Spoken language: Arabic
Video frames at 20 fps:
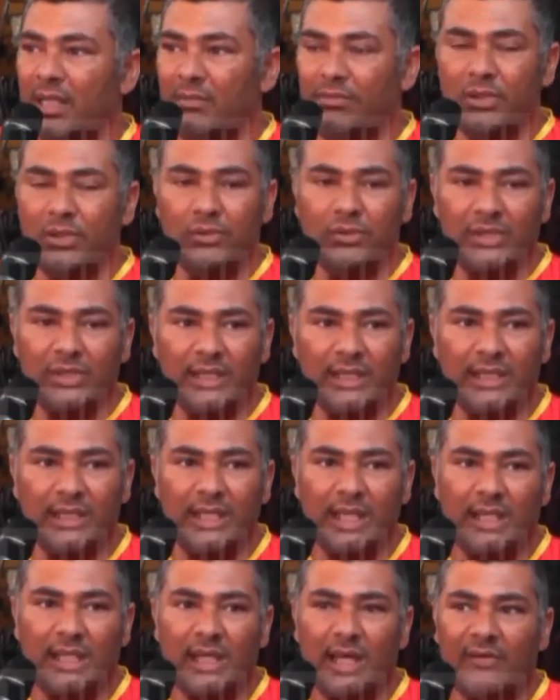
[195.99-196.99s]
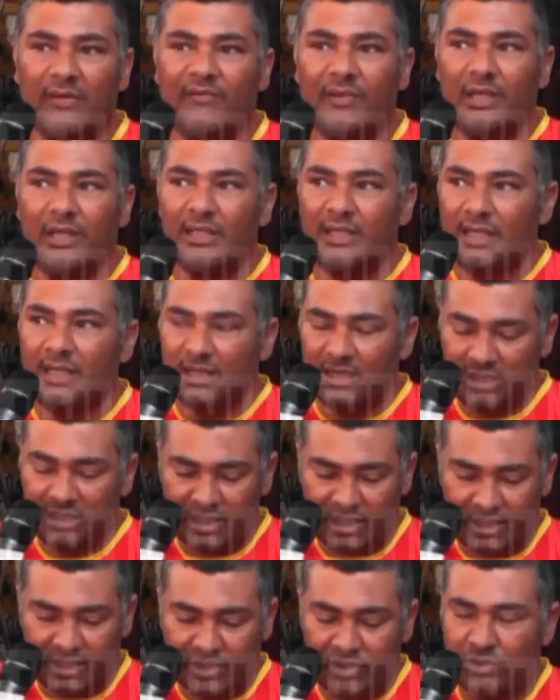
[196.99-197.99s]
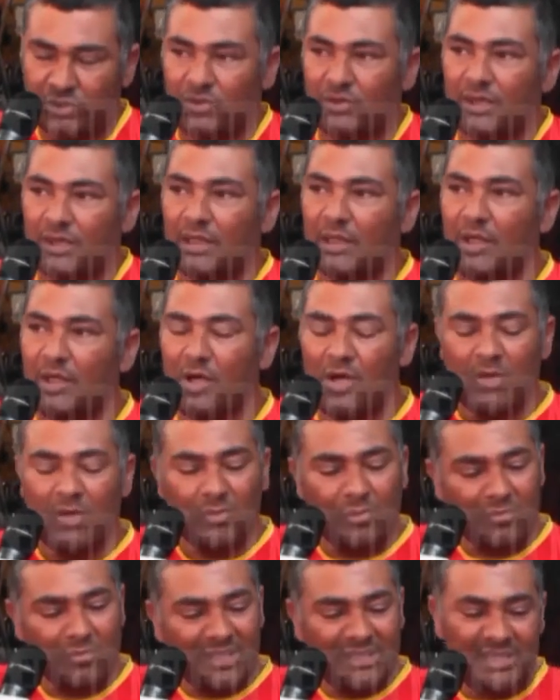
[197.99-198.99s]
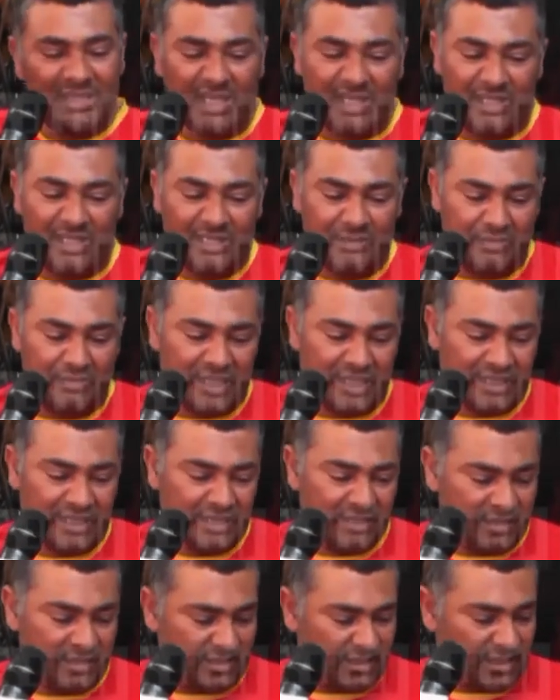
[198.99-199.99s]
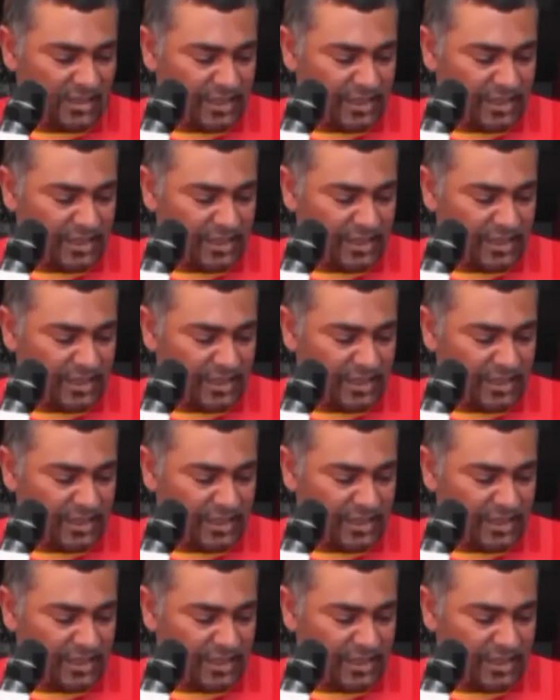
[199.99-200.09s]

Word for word: قابلوني لا فاين لا خرجوني ومازال راني مريض